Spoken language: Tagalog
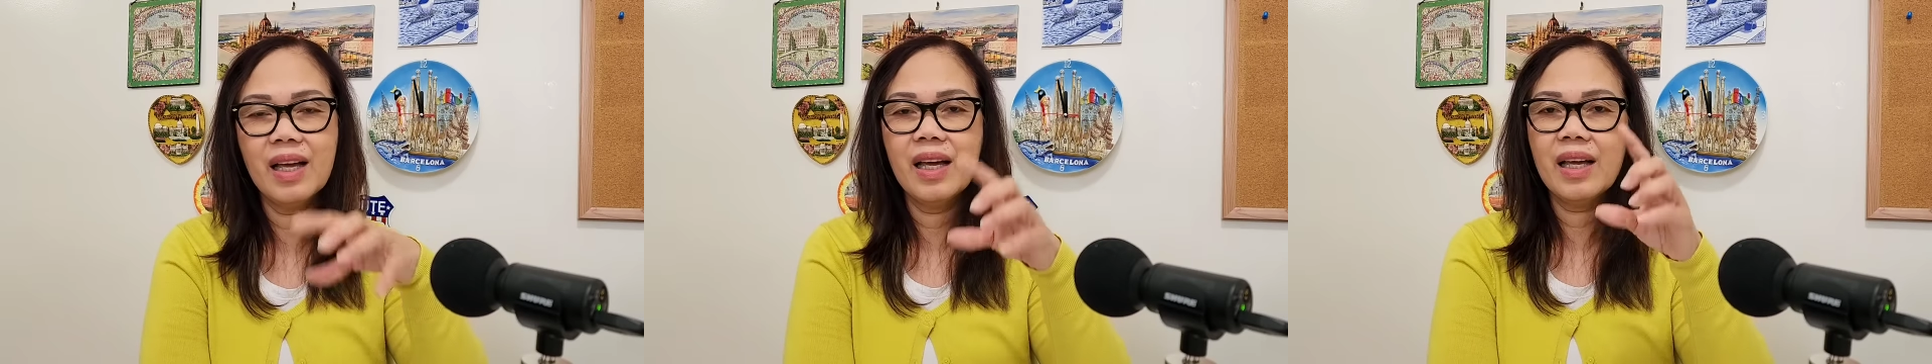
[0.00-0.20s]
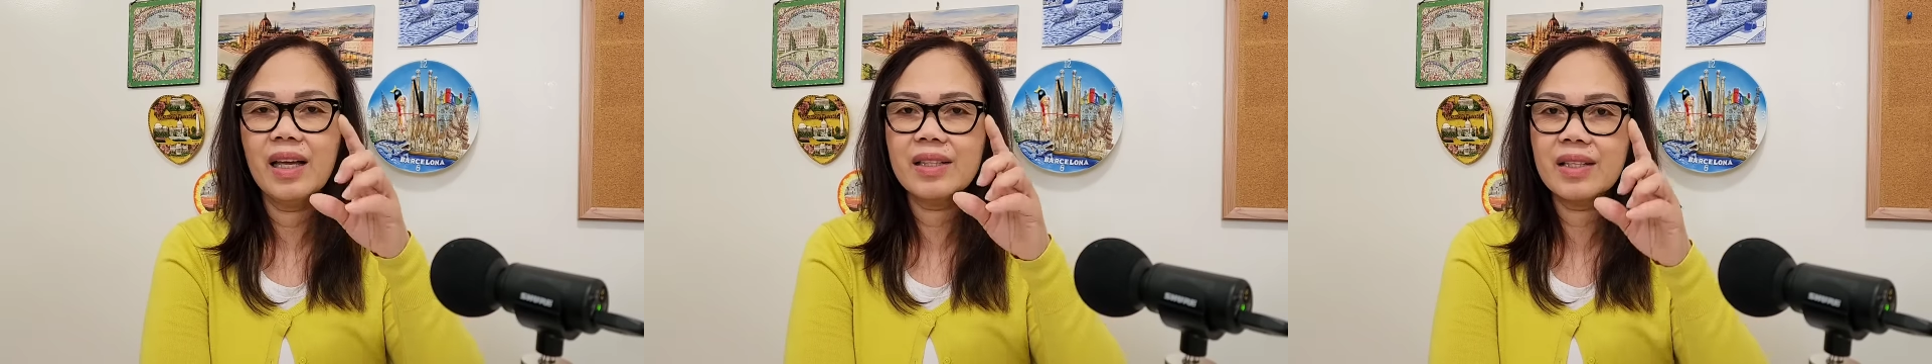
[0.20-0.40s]

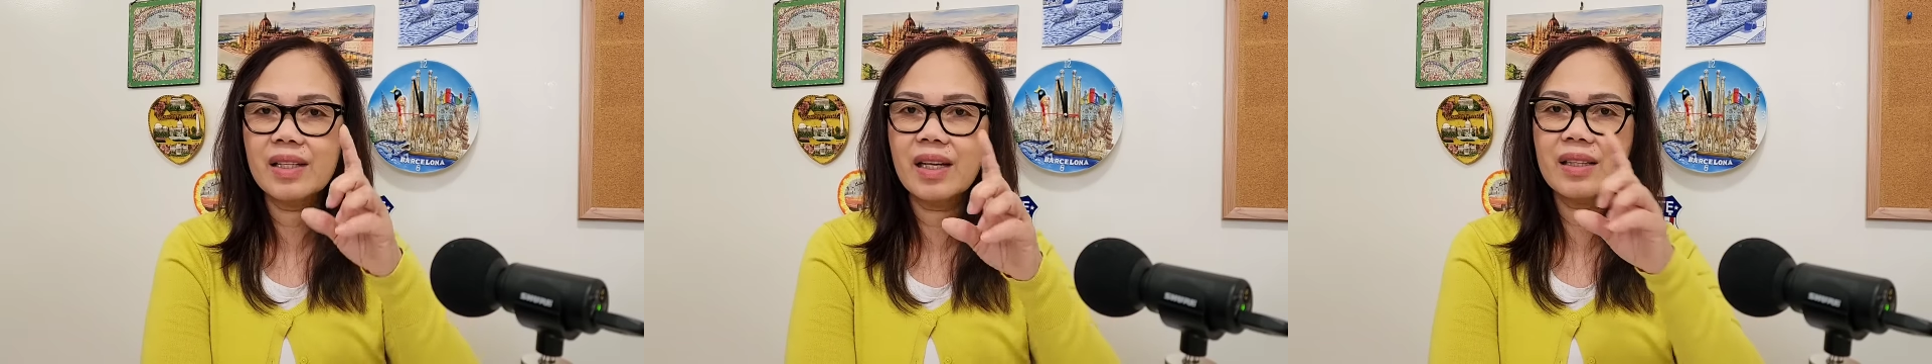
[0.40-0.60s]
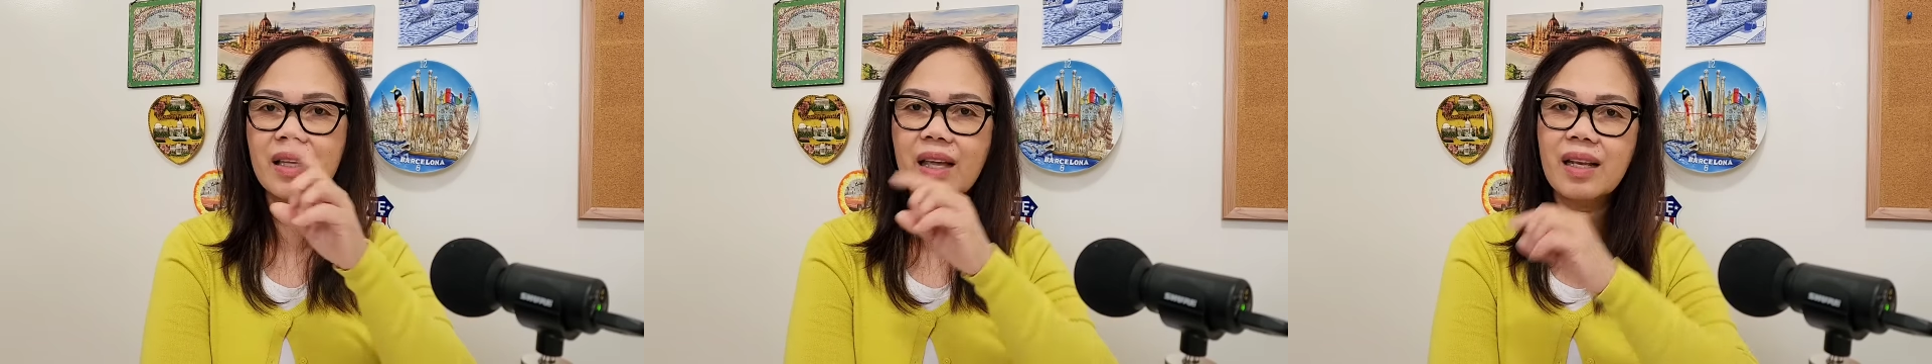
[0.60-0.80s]
At yan
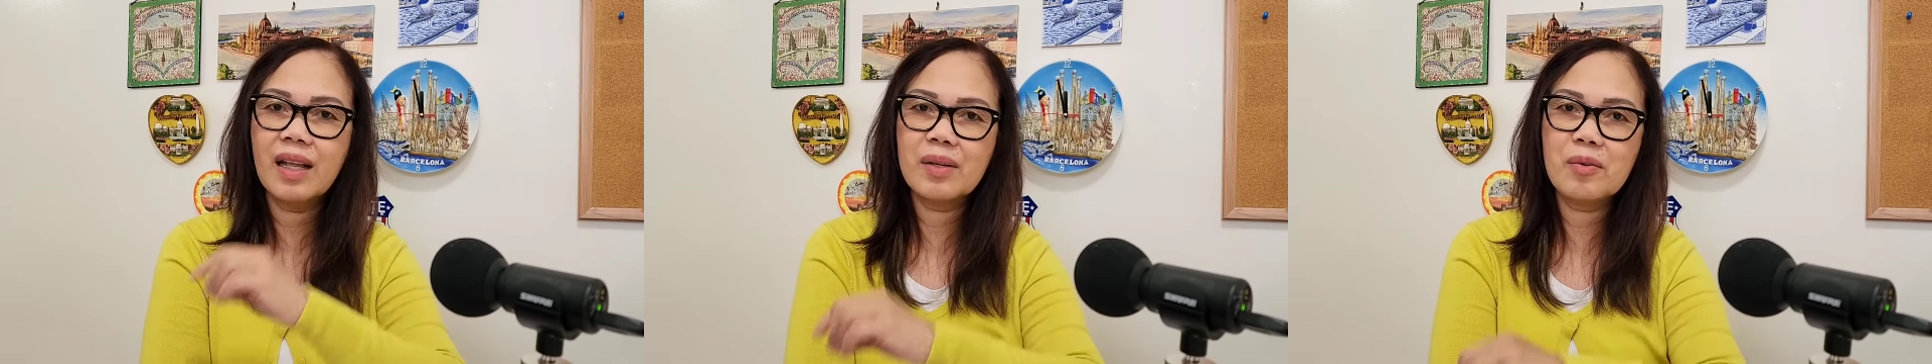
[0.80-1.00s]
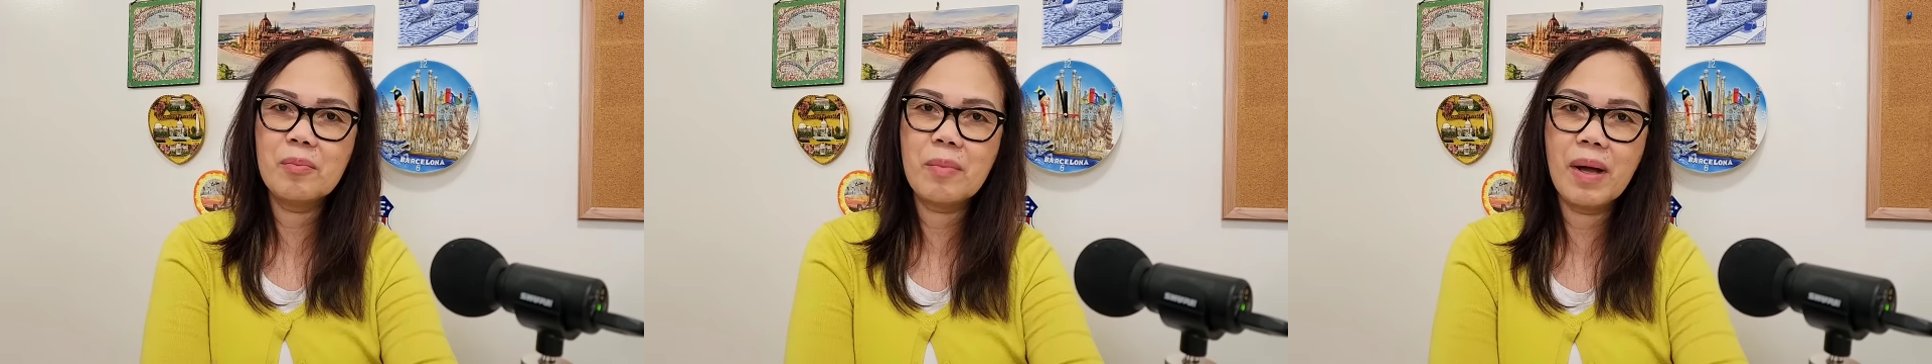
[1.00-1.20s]
ang dahilan
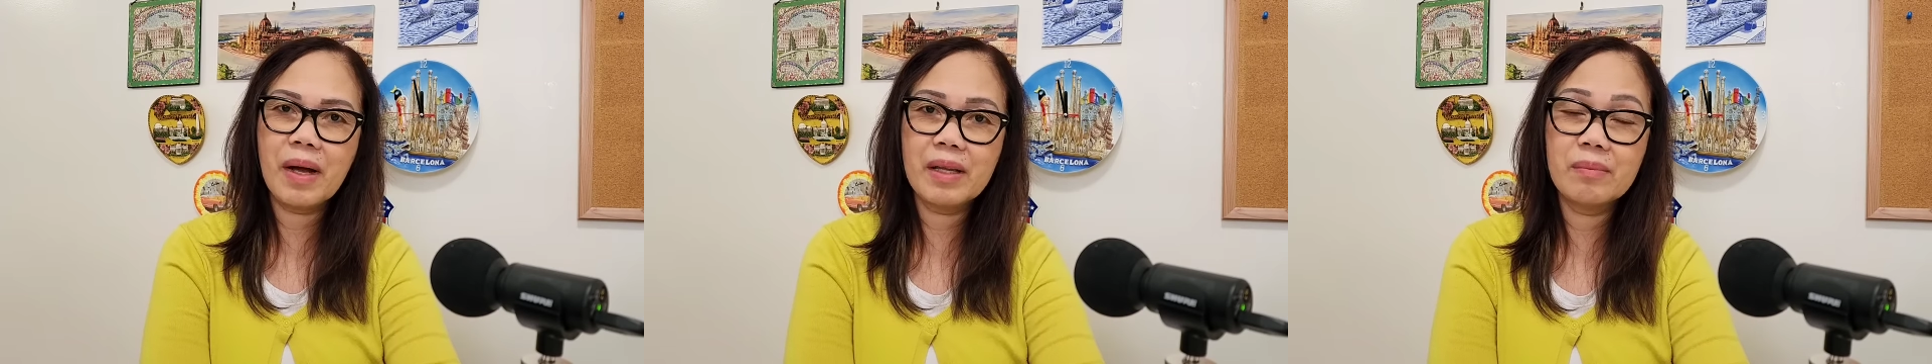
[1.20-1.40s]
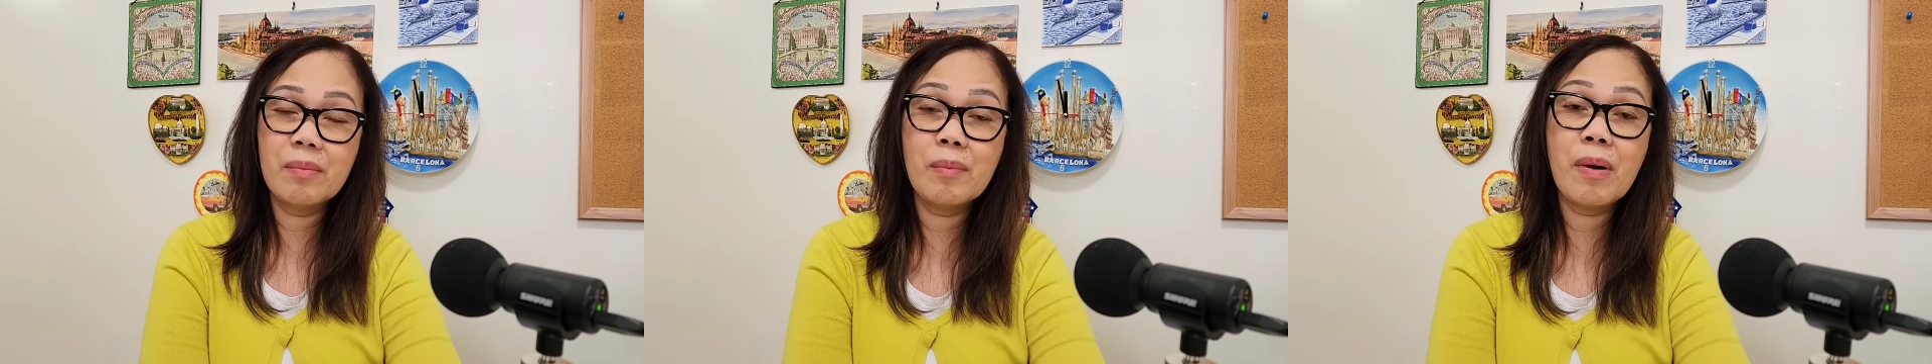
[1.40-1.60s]
kung
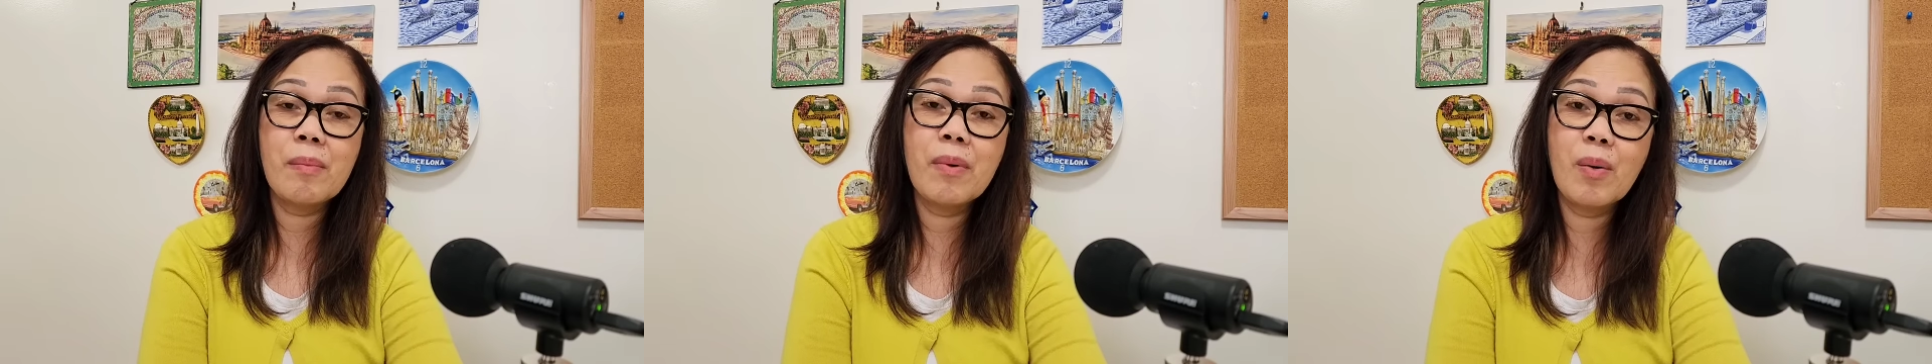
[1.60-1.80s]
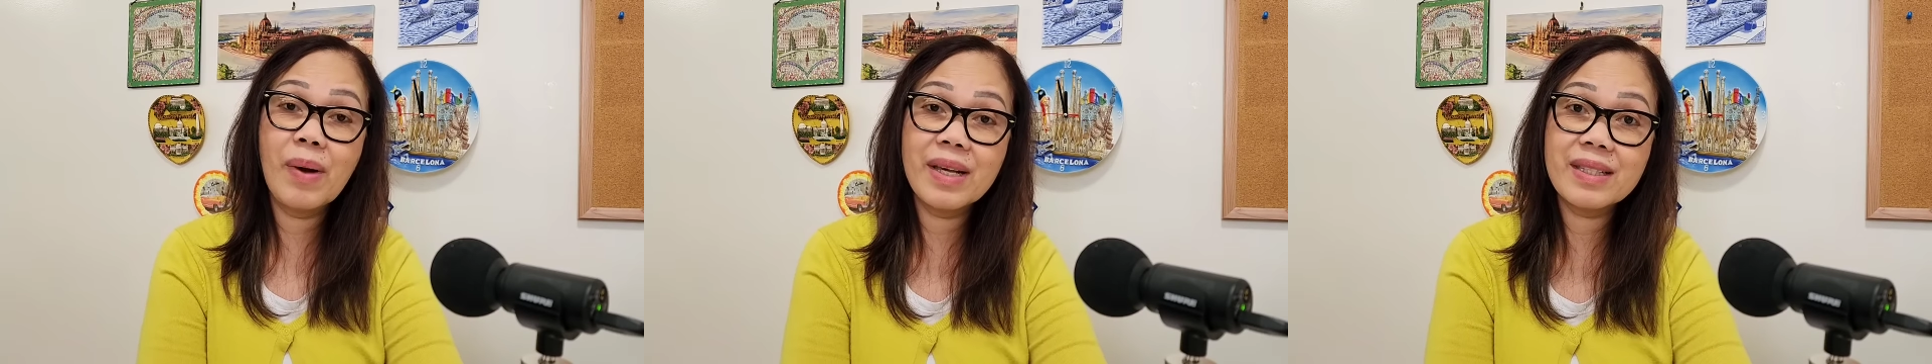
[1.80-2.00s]
bakit
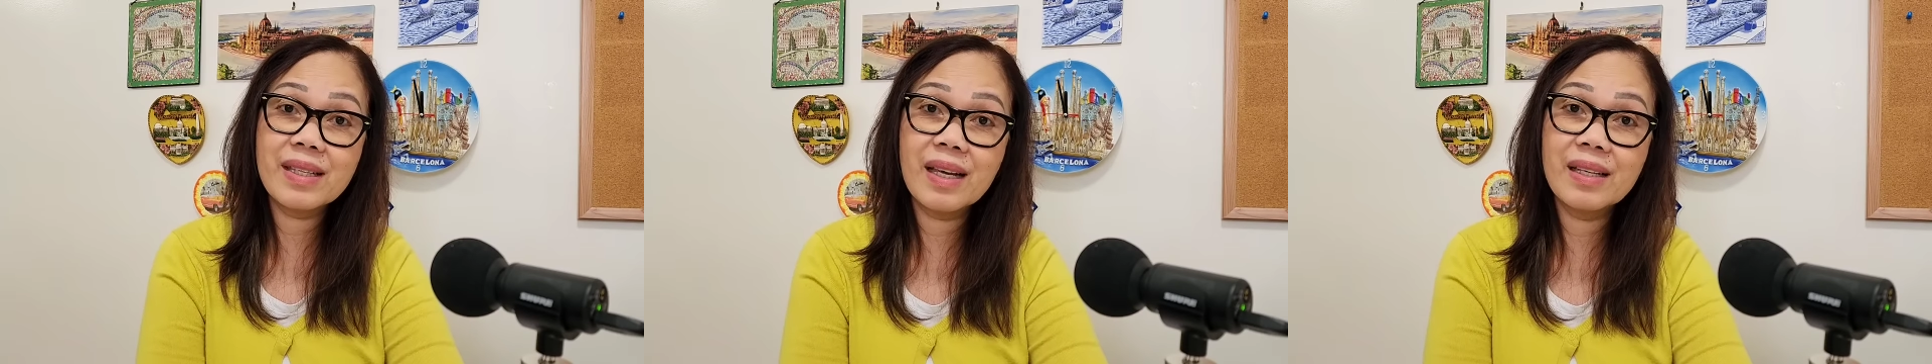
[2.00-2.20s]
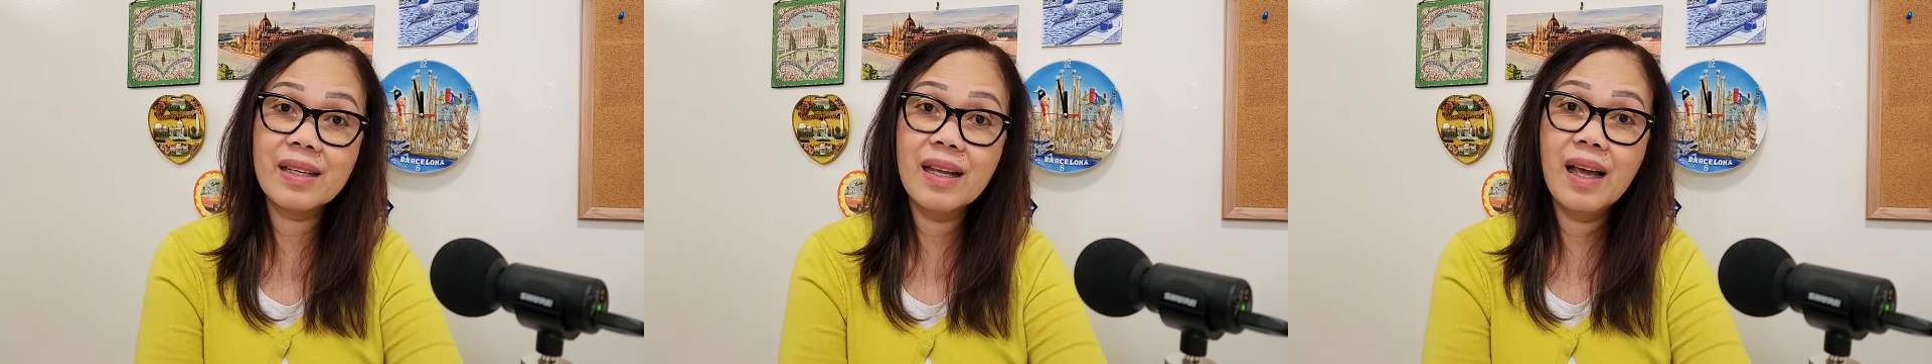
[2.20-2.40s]

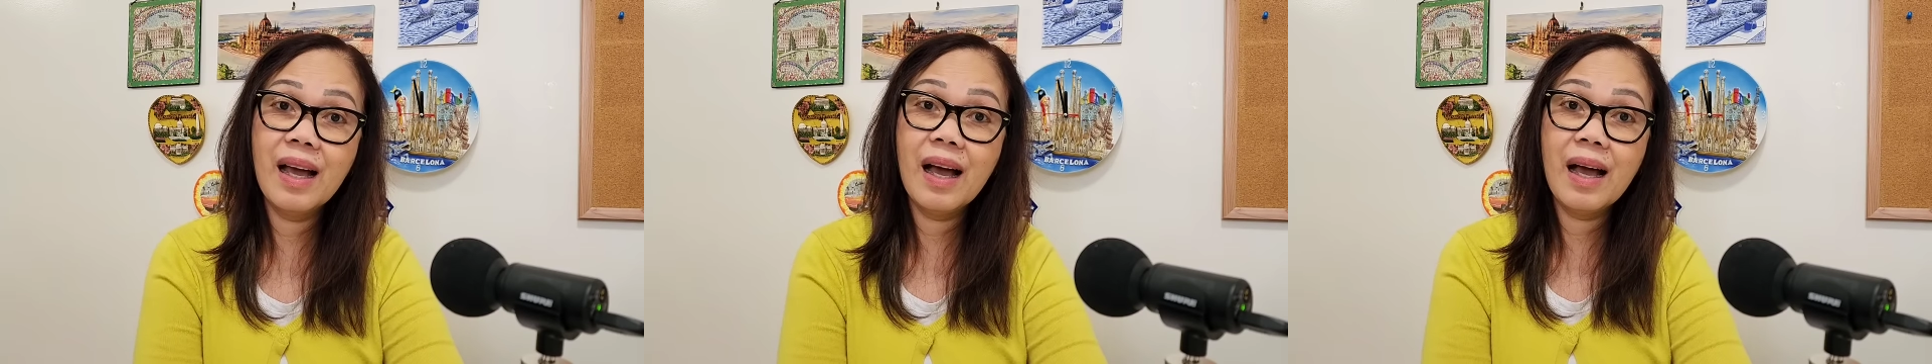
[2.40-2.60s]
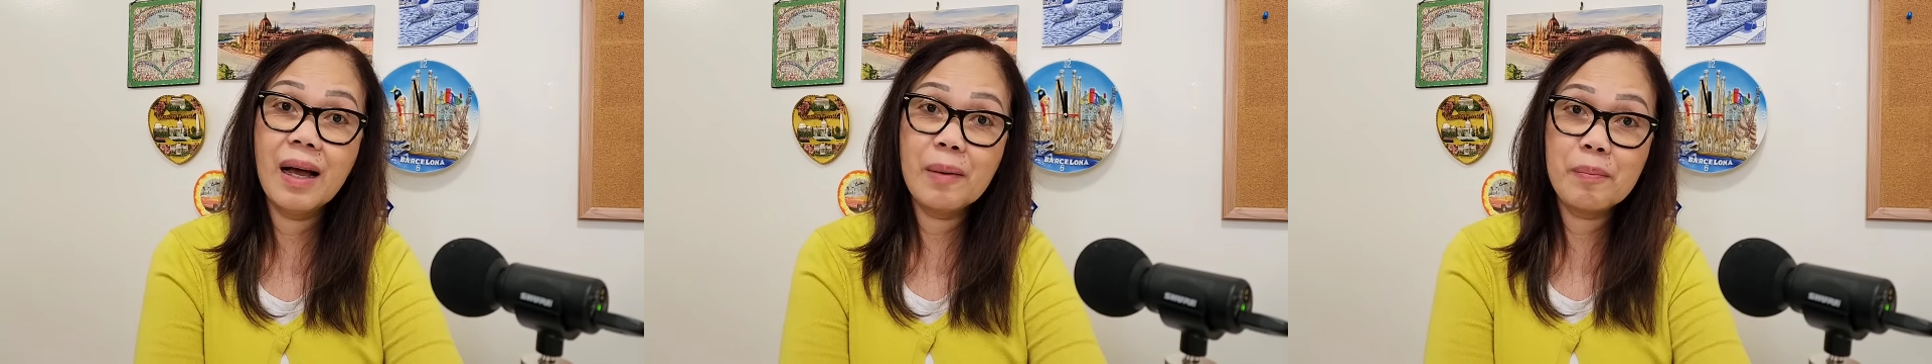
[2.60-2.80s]
mababawasan ang